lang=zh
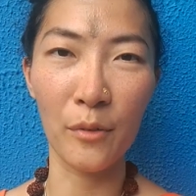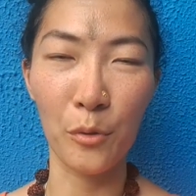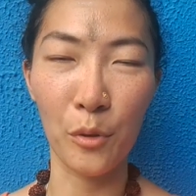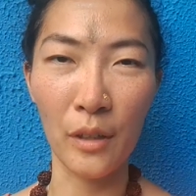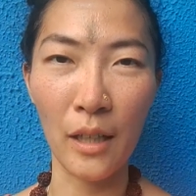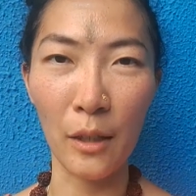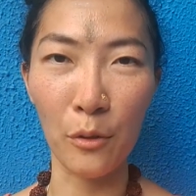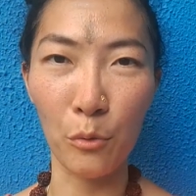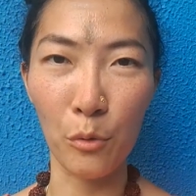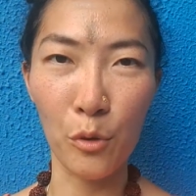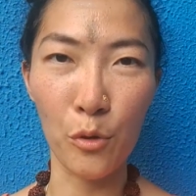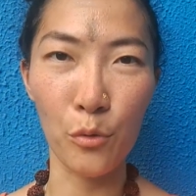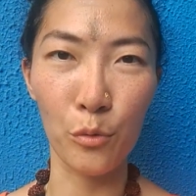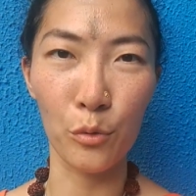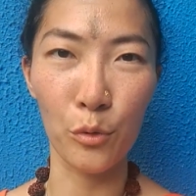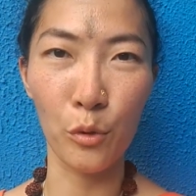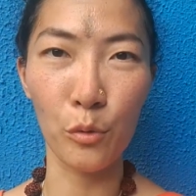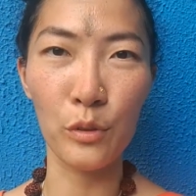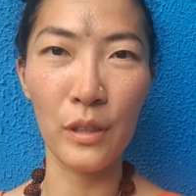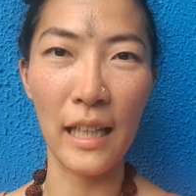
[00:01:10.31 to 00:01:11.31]
绝大多数
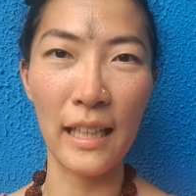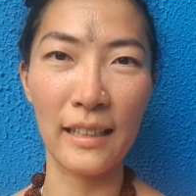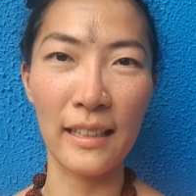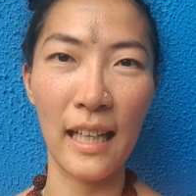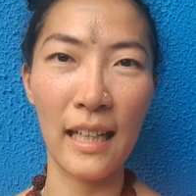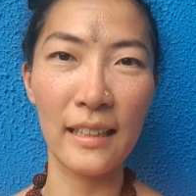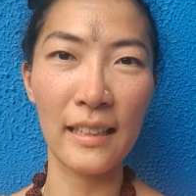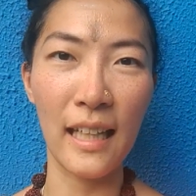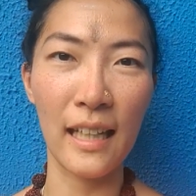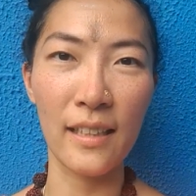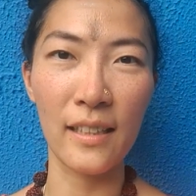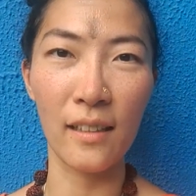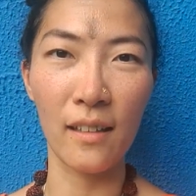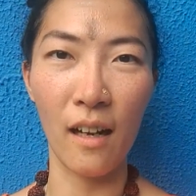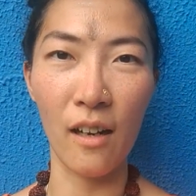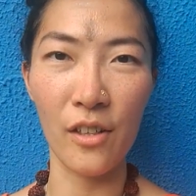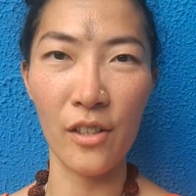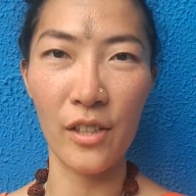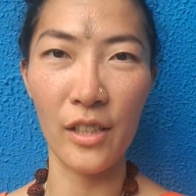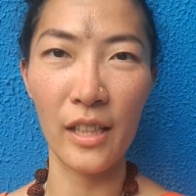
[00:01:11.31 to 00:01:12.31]
都在参加这个
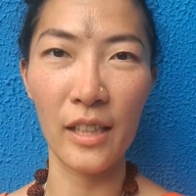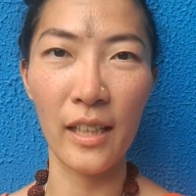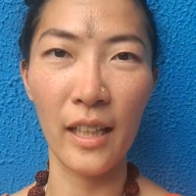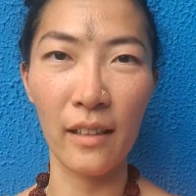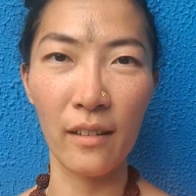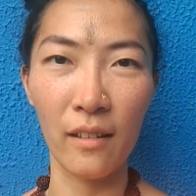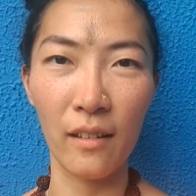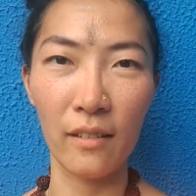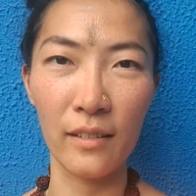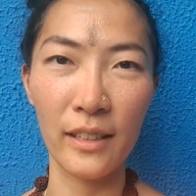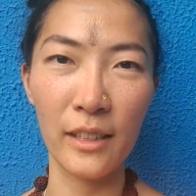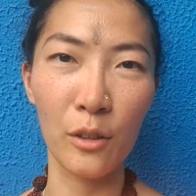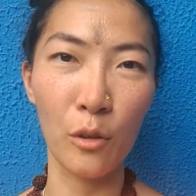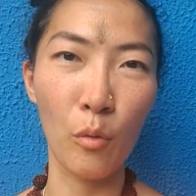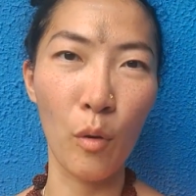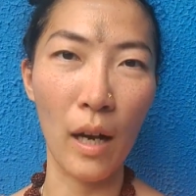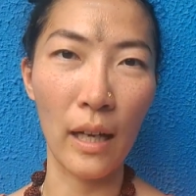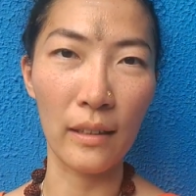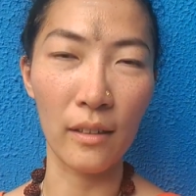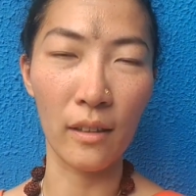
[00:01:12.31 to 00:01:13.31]
二十一天的净
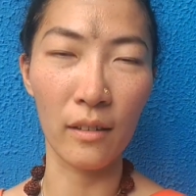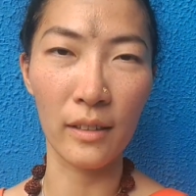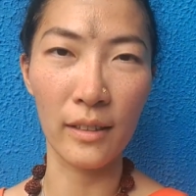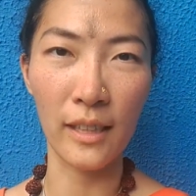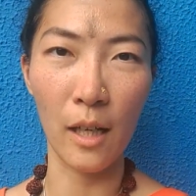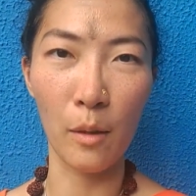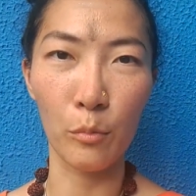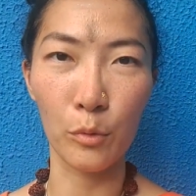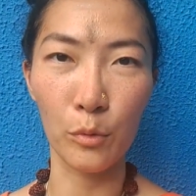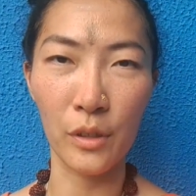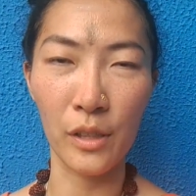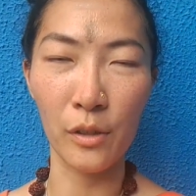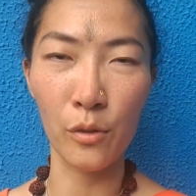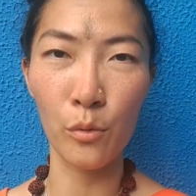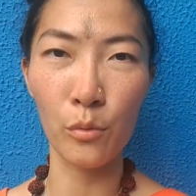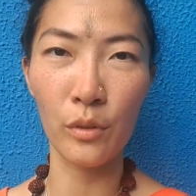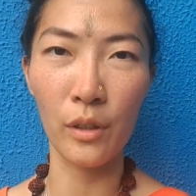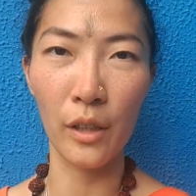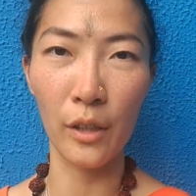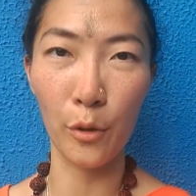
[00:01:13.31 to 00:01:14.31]
化的项目，其
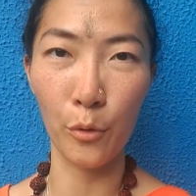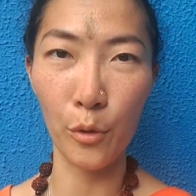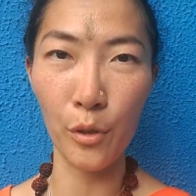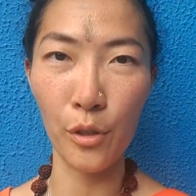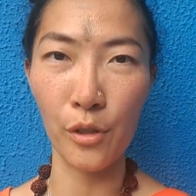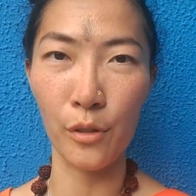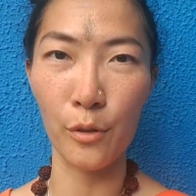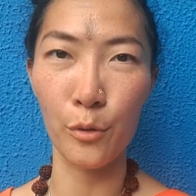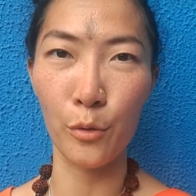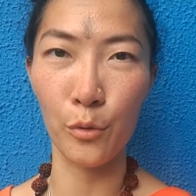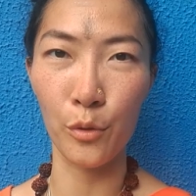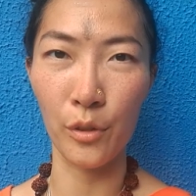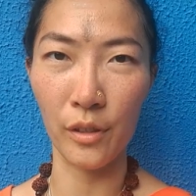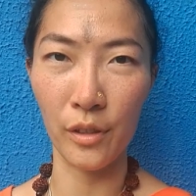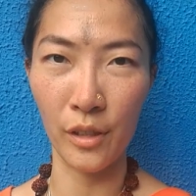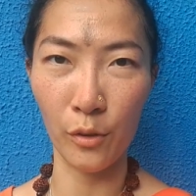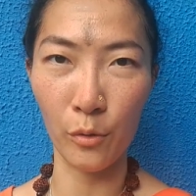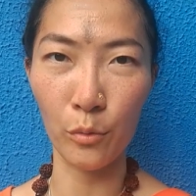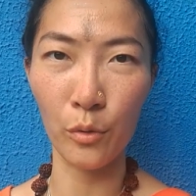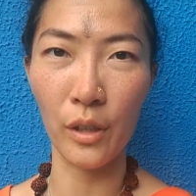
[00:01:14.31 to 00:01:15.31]
中呢流食就是
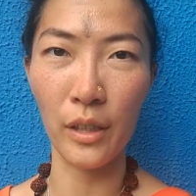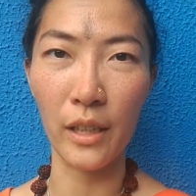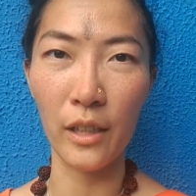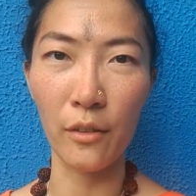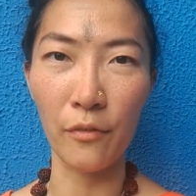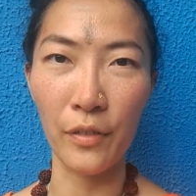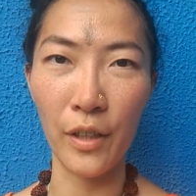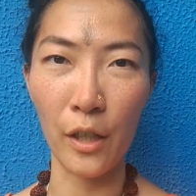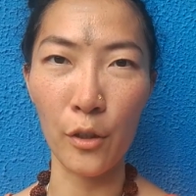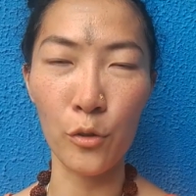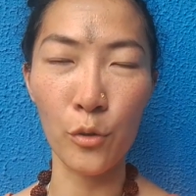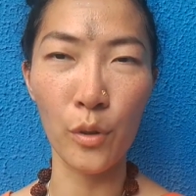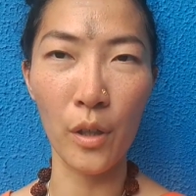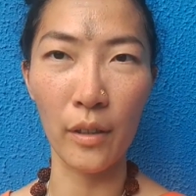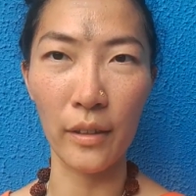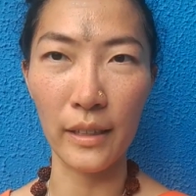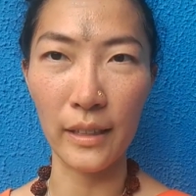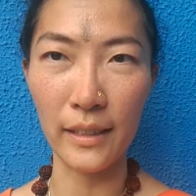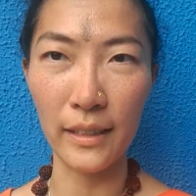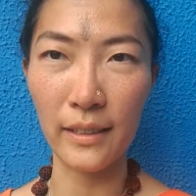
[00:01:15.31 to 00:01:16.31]
其中的一个非常重要
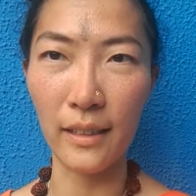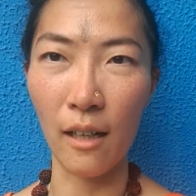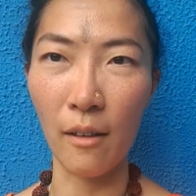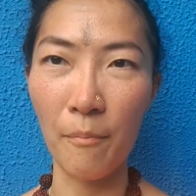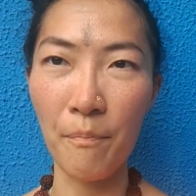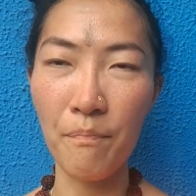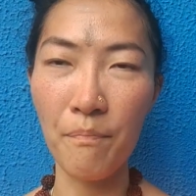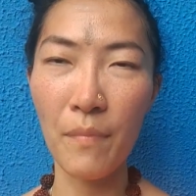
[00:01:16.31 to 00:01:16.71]
的一项。